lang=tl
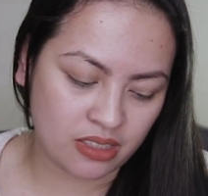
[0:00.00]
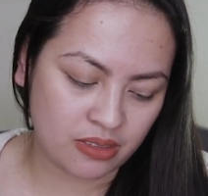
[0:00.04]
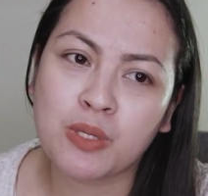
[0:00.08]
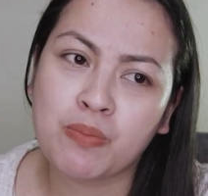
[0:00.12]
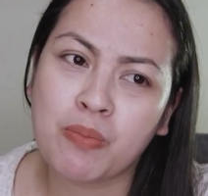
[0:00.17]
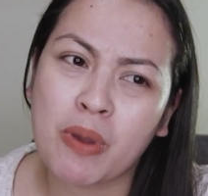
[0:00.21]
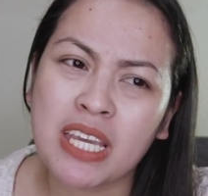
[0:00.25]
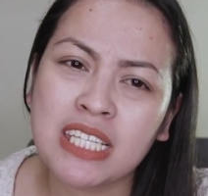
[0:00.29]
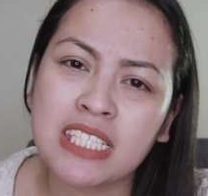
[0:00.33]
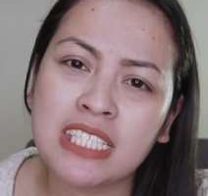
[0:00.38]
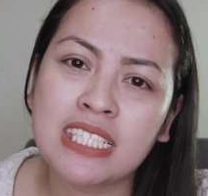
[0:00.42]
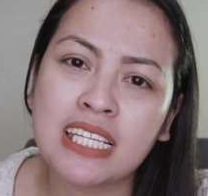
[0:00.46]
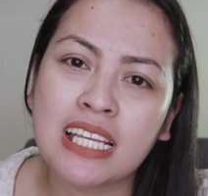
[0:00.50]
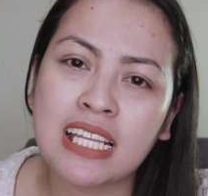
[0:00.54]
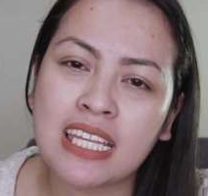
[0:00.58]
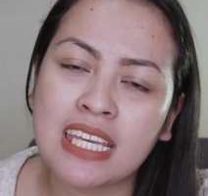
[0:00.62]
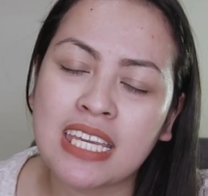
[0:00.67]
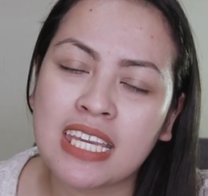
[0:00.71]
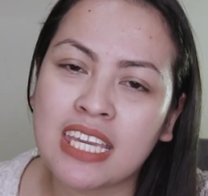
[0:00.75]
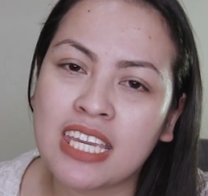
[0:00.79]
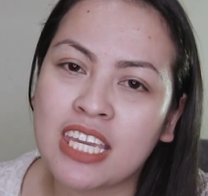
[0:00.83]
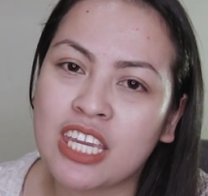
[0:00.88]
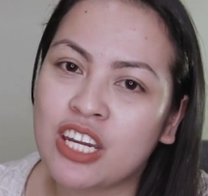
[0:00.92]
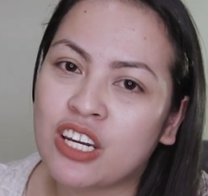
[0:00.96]

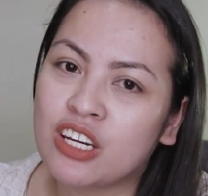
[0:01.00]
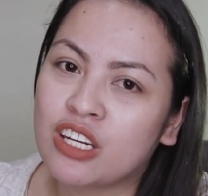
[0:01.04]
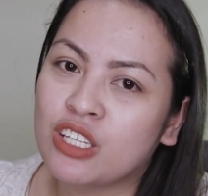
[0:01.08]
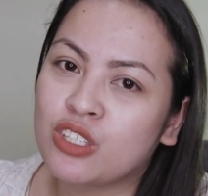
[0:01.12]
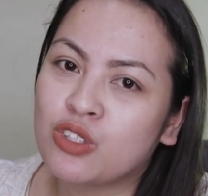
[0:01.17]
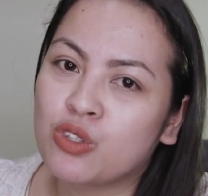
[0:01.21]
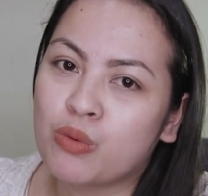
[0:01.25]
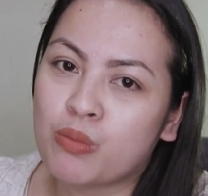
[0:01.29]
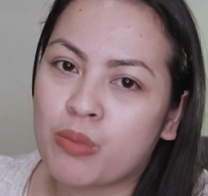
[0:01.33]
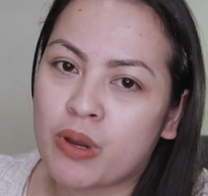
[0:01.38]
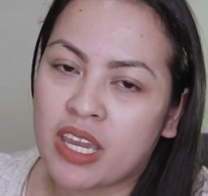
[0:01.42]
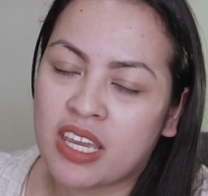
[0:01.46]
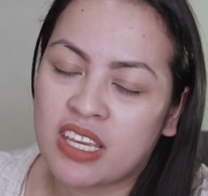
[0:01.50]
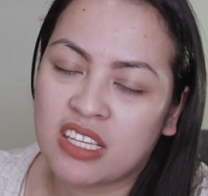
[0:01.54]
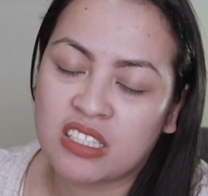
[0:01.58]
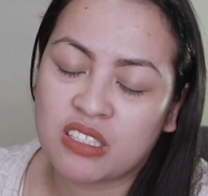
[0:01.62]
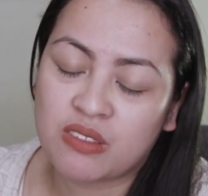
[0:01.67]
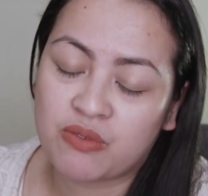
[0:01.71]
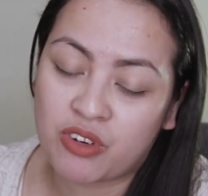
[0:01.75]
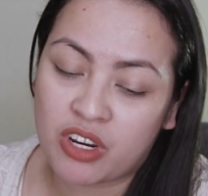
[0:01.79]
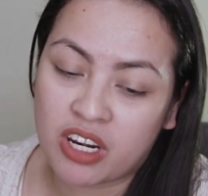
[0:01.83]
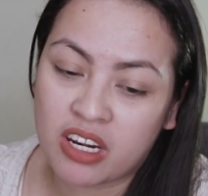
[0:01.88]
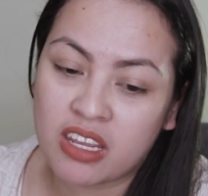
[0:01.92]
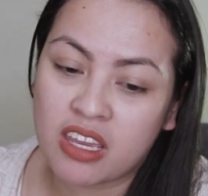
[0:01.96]
Especially here in Dubai,
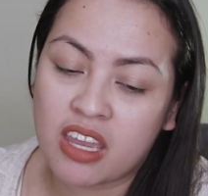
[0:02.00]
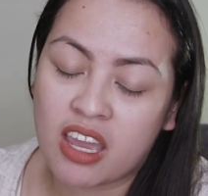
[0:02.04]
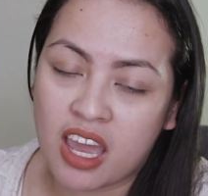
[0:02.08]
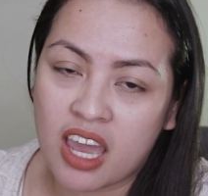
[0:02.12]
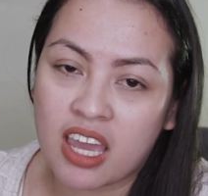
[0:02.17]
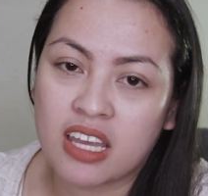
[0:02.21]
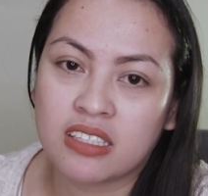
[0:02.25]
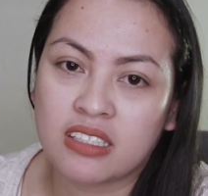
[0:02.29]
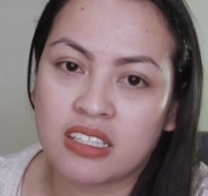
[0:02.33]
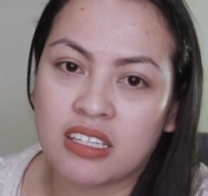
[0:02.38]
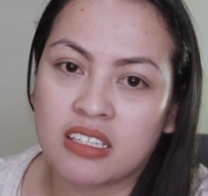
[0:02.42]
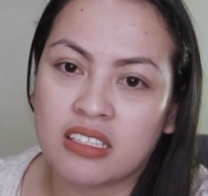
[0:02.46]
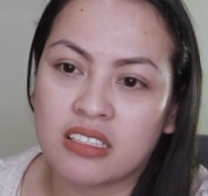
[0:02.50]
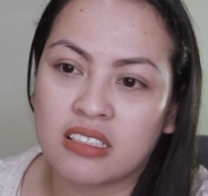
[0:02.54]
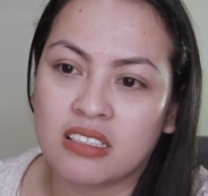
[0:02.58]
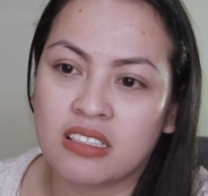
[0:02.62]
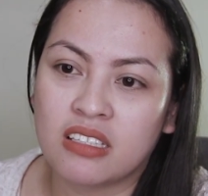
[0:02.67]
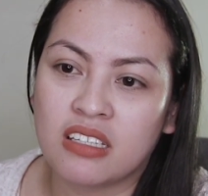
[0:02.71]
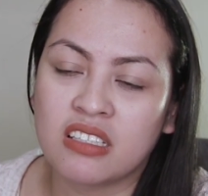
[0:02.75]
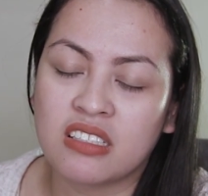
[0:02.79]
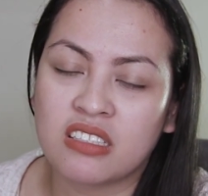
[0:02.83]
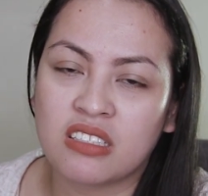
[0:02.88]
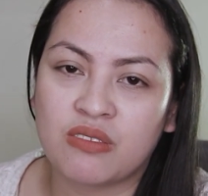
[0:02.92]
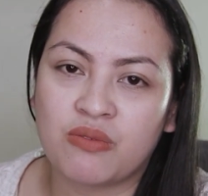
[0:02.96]
it's very hot and
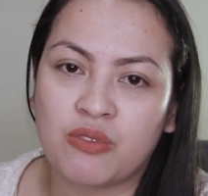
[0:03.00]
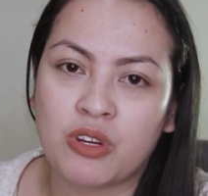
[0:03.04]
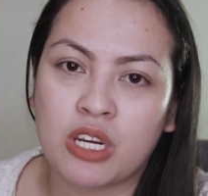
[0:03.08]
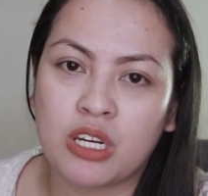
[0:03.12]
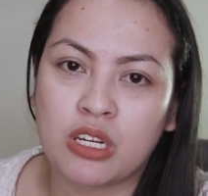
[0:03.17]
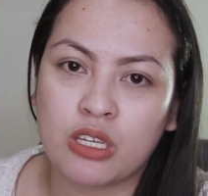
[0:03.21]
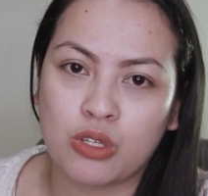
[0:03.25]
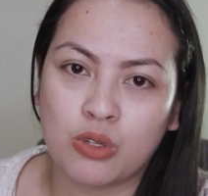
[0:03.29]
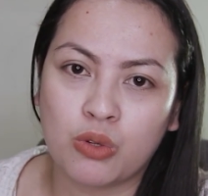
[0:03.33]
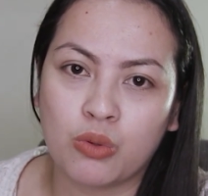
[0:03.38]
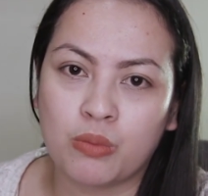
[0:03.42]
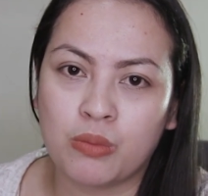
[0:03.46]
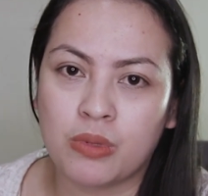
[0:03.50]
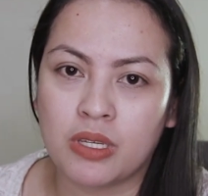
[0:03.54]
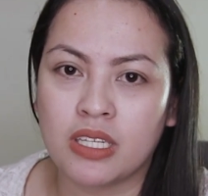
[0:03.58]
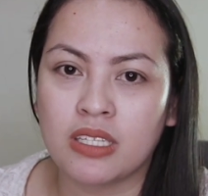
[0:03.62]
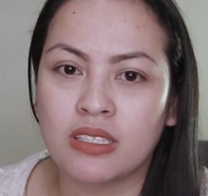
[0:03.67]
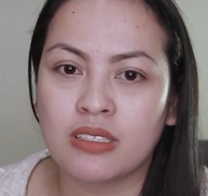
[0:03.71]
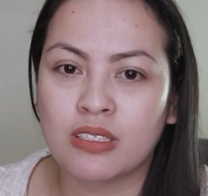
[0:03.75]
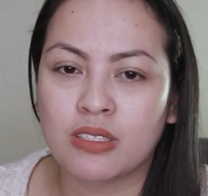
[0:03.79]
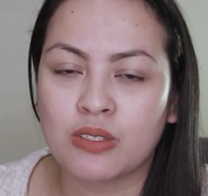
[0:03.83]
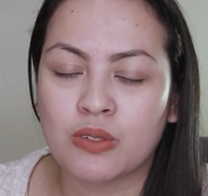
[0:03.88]
it's very humid.